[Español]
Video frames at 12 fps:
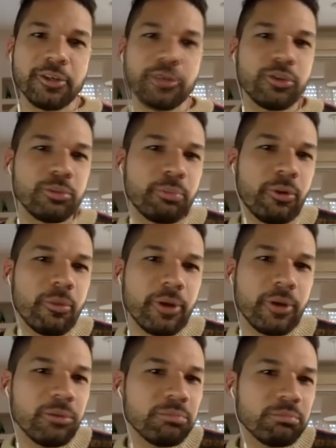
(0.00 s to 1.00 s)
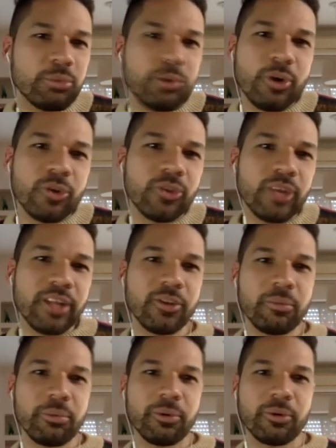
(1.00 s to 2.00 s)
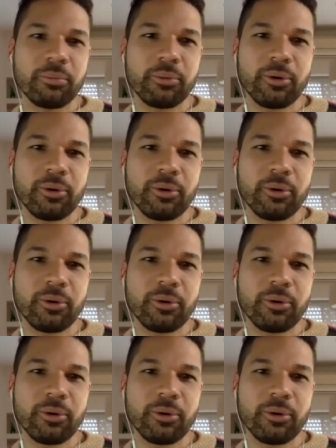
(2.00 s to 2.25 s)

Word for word: yo estoy por lo menos muy contento por,